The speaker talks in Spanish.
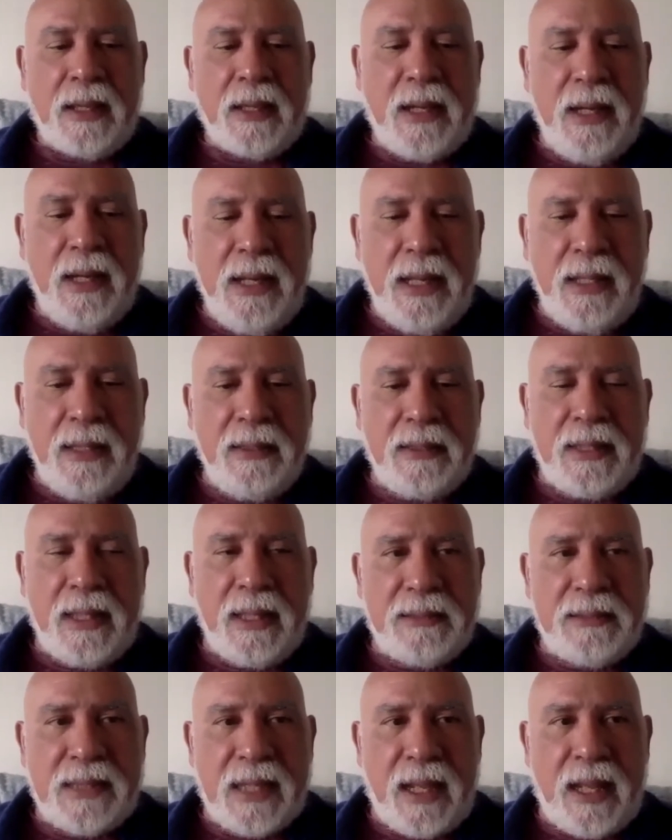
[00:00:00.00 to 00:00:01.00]

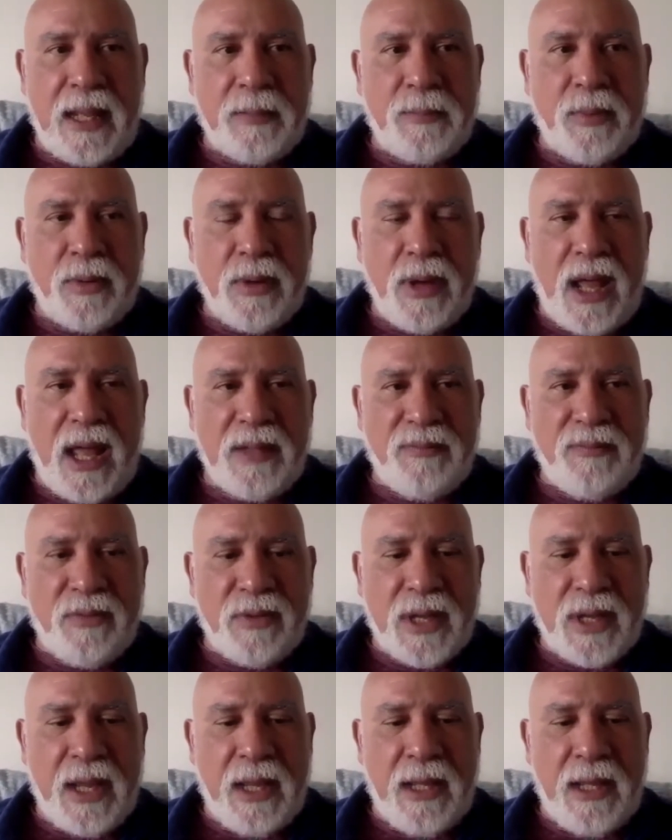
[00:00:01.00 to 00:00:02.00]
clientes,
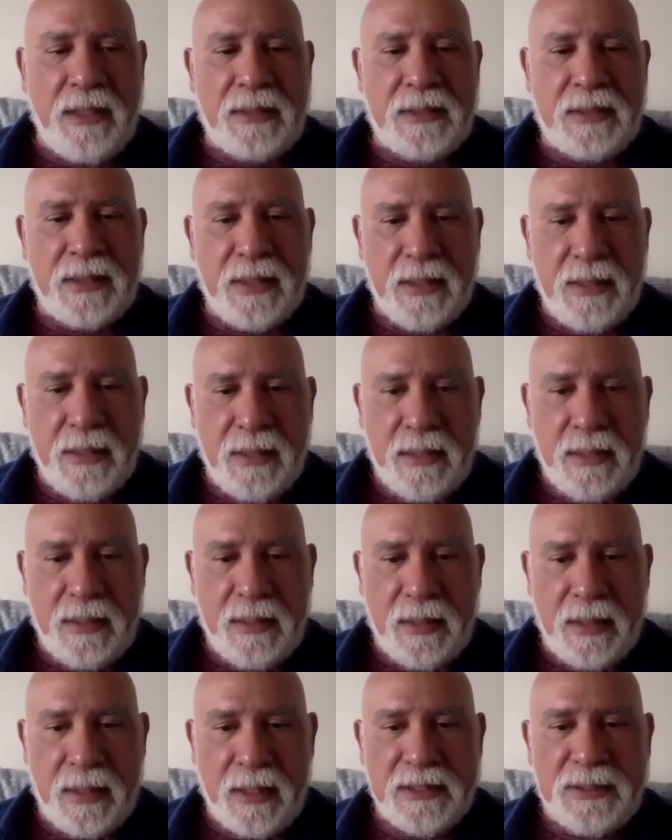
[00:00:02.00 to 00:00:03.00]
advocates y